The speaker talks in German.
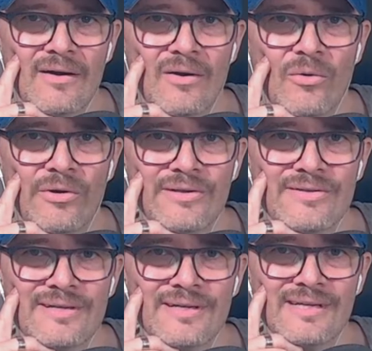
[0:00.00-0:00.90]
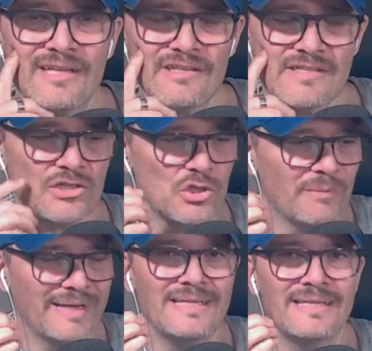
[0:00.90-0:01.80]
Und äh, das ist doch schon
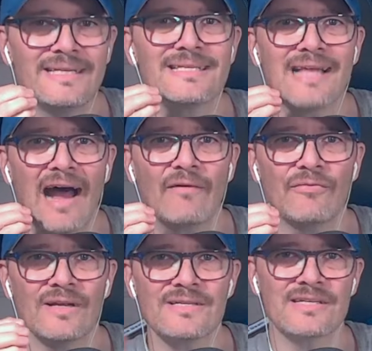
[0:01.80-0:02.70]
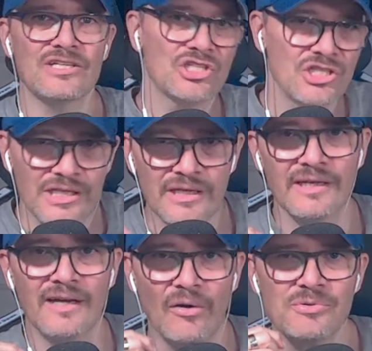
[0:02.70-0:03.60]
mal Indiz dafür, dass der
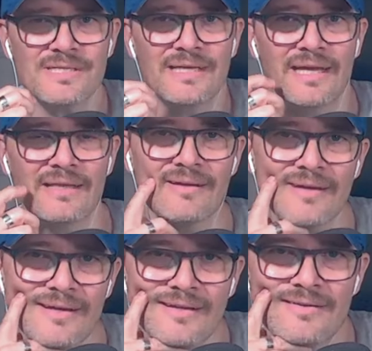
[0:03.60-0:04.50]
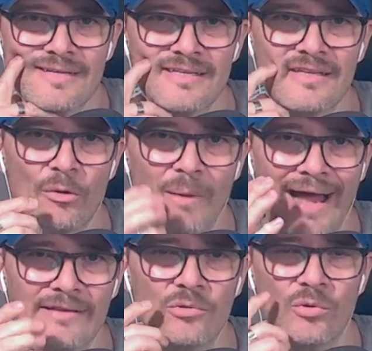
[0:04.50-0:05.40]
Schiri rausgeht, sich das nochmal
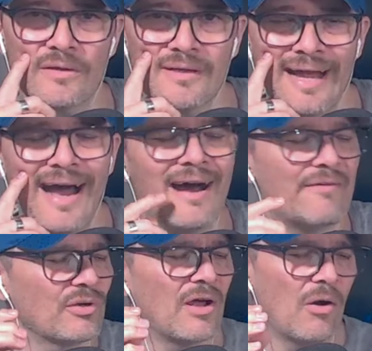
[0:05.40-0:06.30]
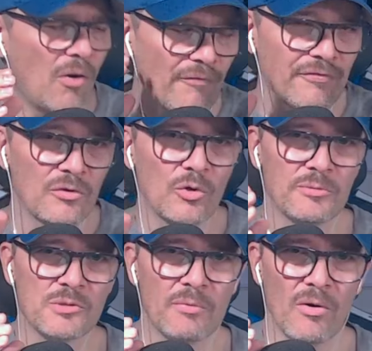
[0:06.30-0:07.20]
anguckt. Ja, wurde ja oft genug
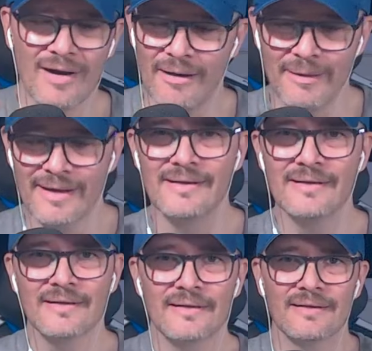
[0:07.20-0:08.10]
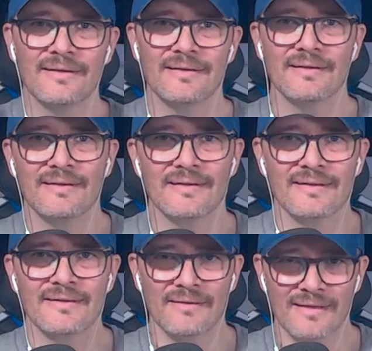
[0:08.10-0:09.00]
besprochen, aber
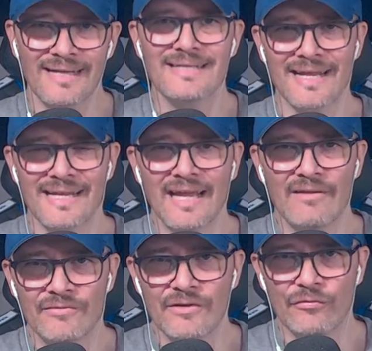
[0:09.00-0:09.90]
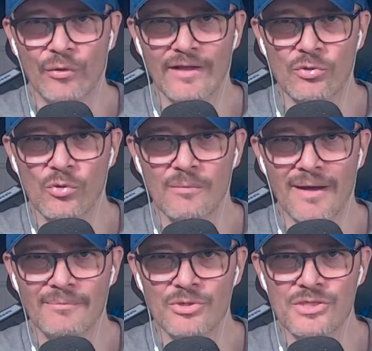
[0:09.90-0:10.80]
letztendlich hätten wir vorher Tore
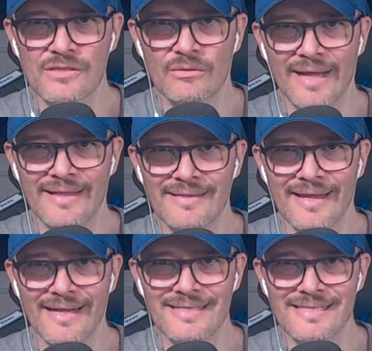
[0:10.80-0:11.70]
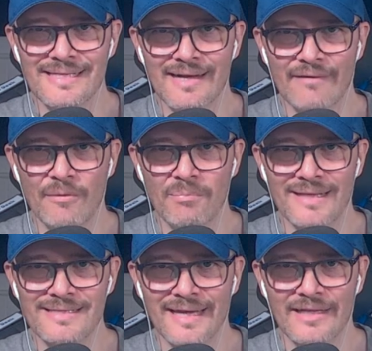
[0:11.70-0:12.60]
machen müssen und hätten dann als Sieger vom
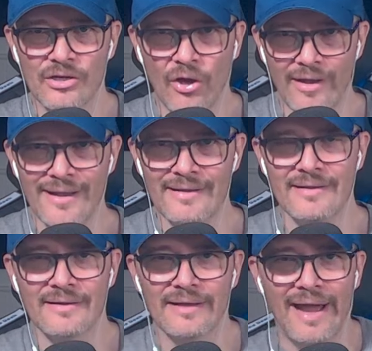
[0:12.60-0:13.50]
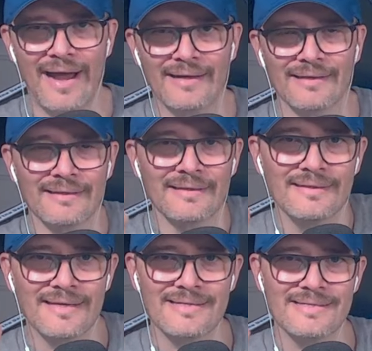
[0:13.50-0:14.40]
Platz gehen können. Ja,
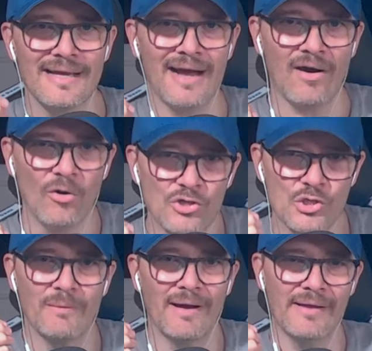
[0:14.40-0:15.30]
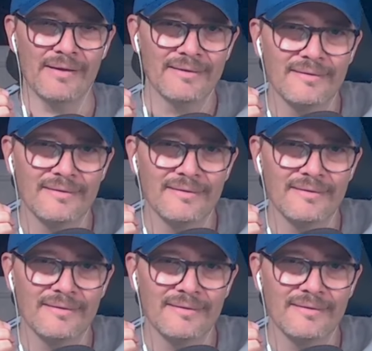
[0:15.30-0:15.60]
das ist ja auch schon mal